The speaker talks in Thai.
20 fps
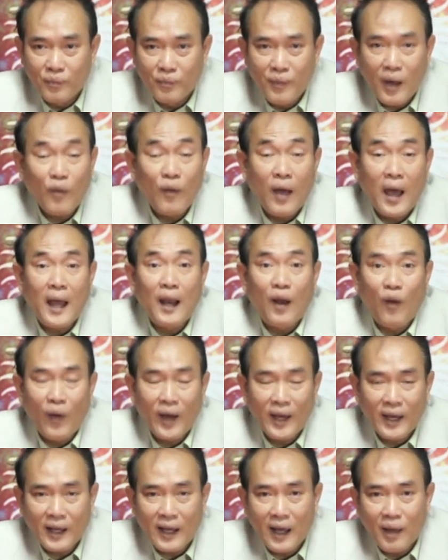มากกว่า
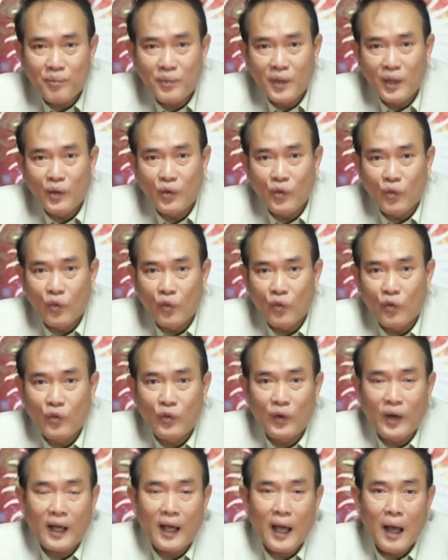500 นะครับที่ดู
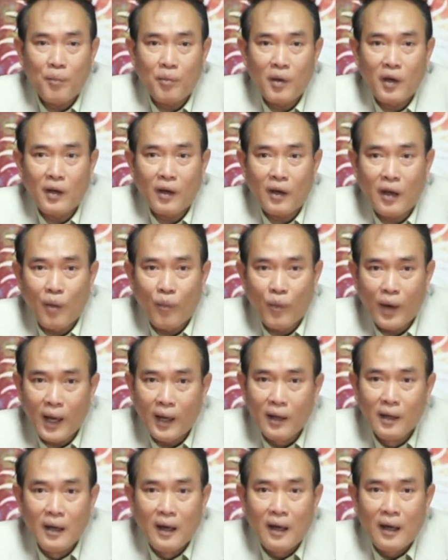นะครับ ก็เท่ากับว่า
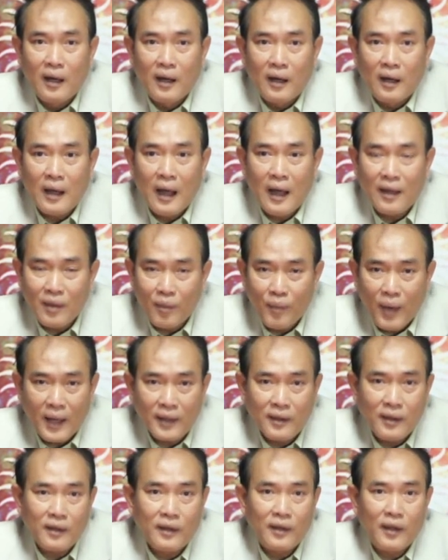ค่าสมา
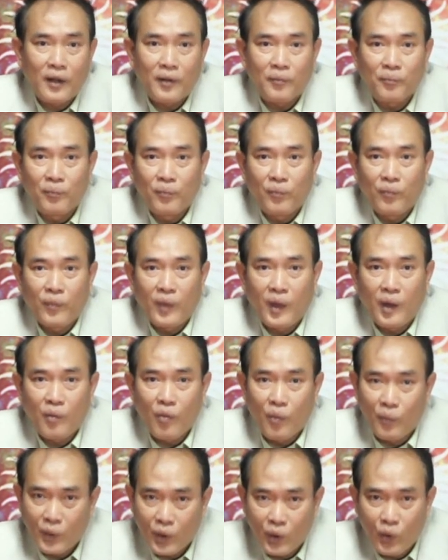ชิกเนี่ย
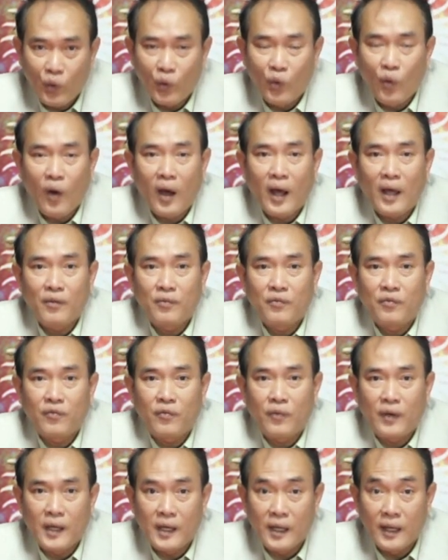ผมจะดูดวงให้ฟ
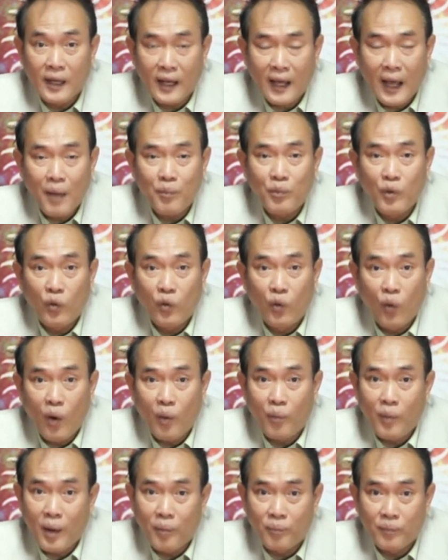รีนะครับ ดูดวง
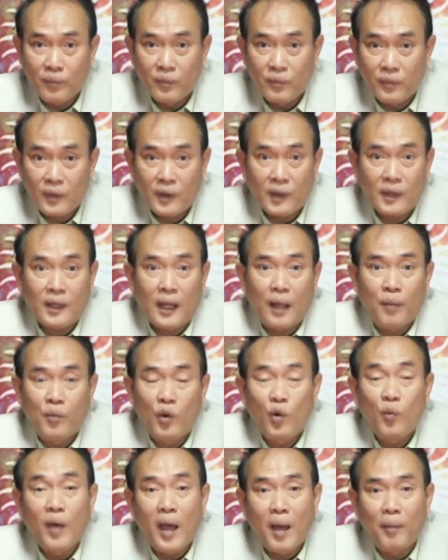แบบเต็ม
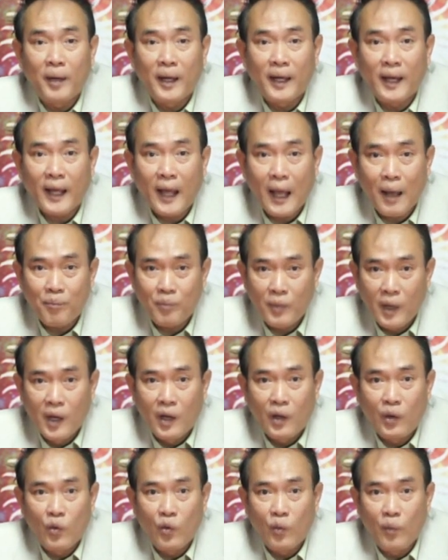รูปแบบเลยนะครับ
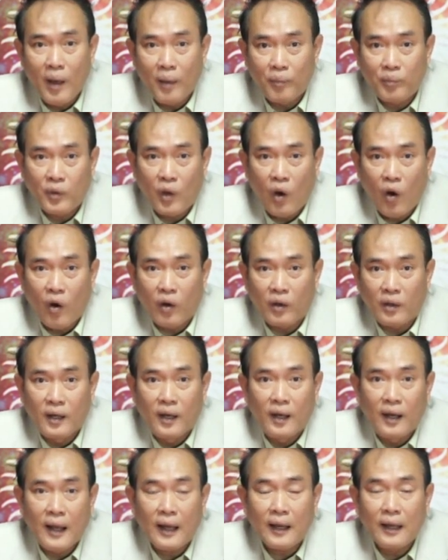ดูแบบถอด
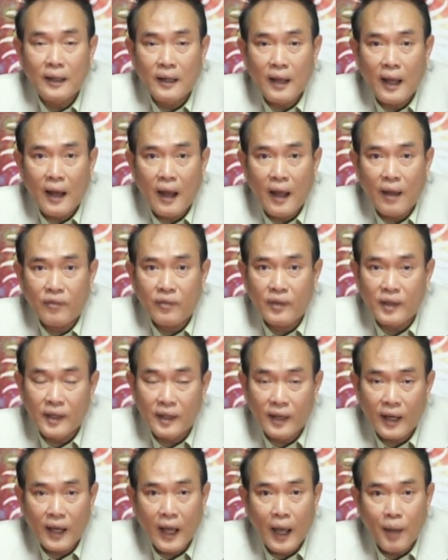ลัคนาราศี
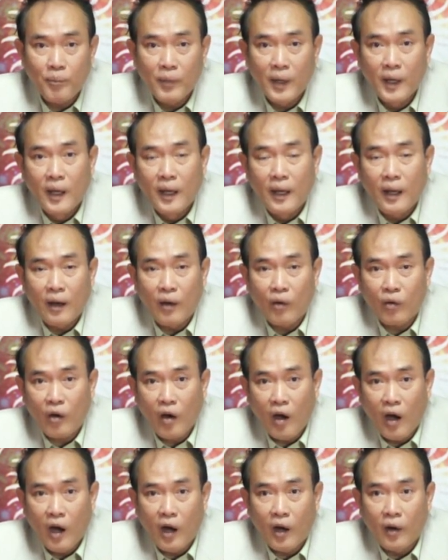นะครับ แล้ว
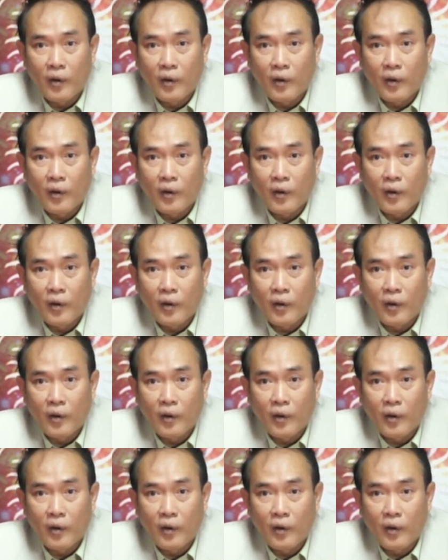ก็